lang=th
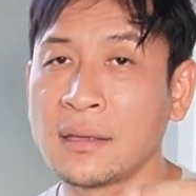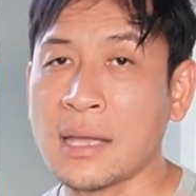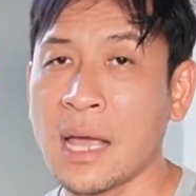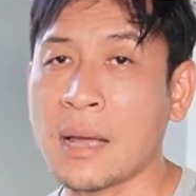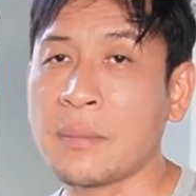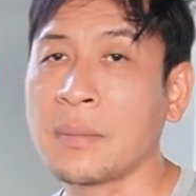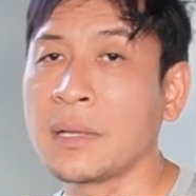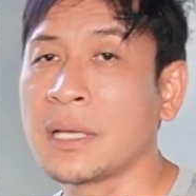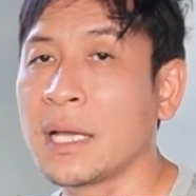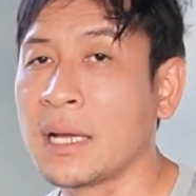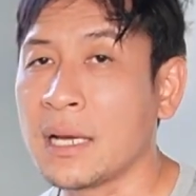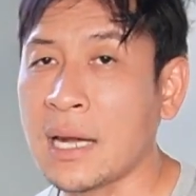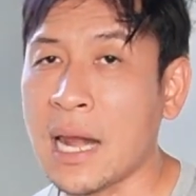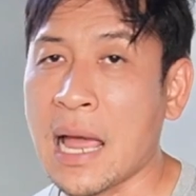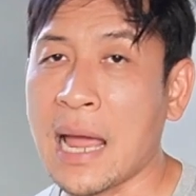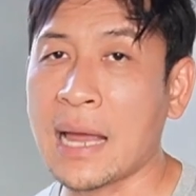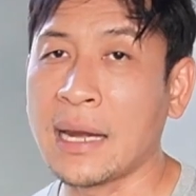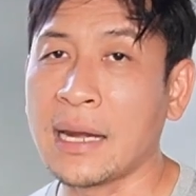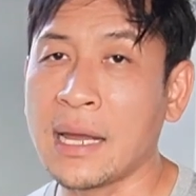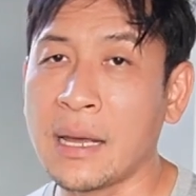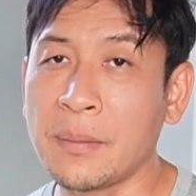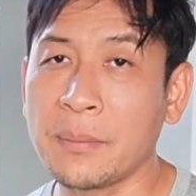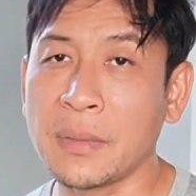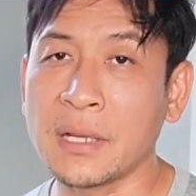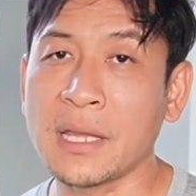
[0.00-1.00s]
ทักมาทางไล
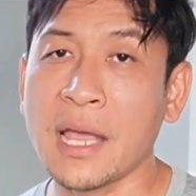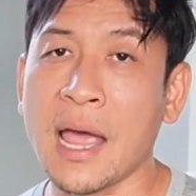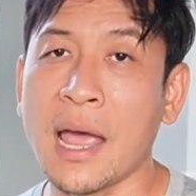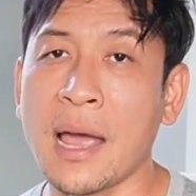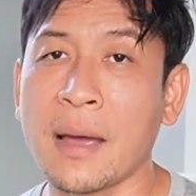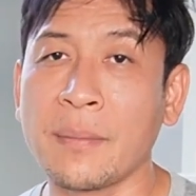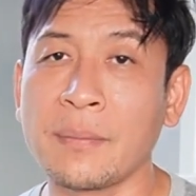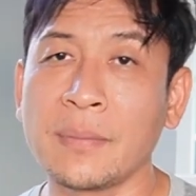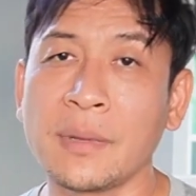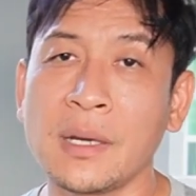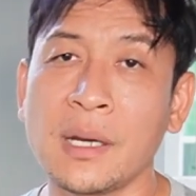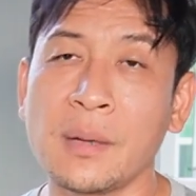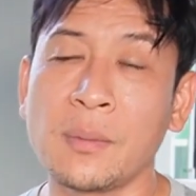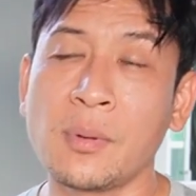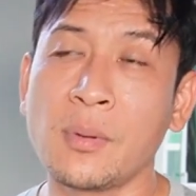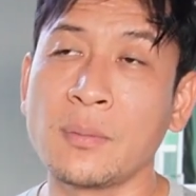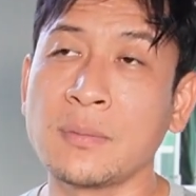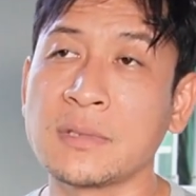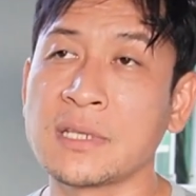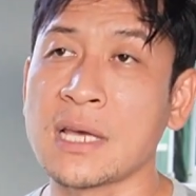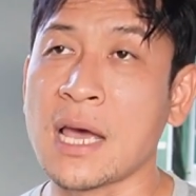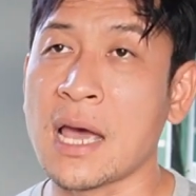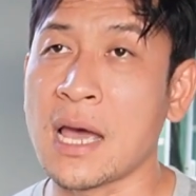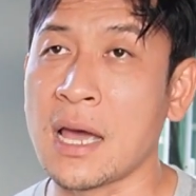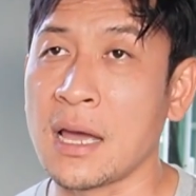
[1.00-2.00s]
น์นะครับมาถามเดี๋ยวผ
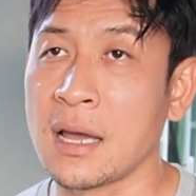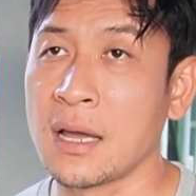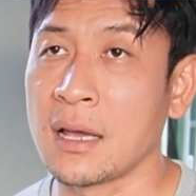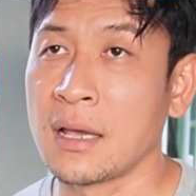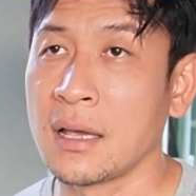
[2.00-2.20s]
มจะ